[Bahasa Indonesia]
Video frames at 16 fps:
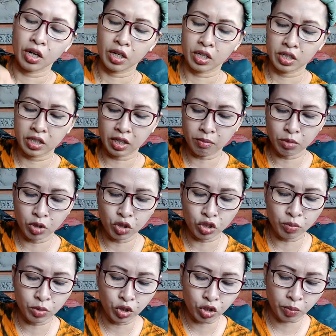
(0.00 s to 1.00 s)
dia
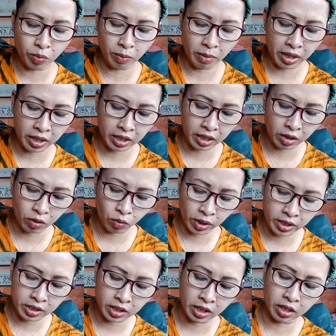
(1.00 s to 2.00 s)
minus-minus pemakaian
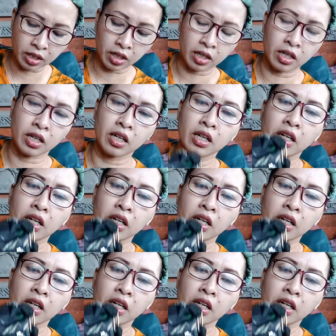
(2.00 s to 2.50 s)
wajar kak ya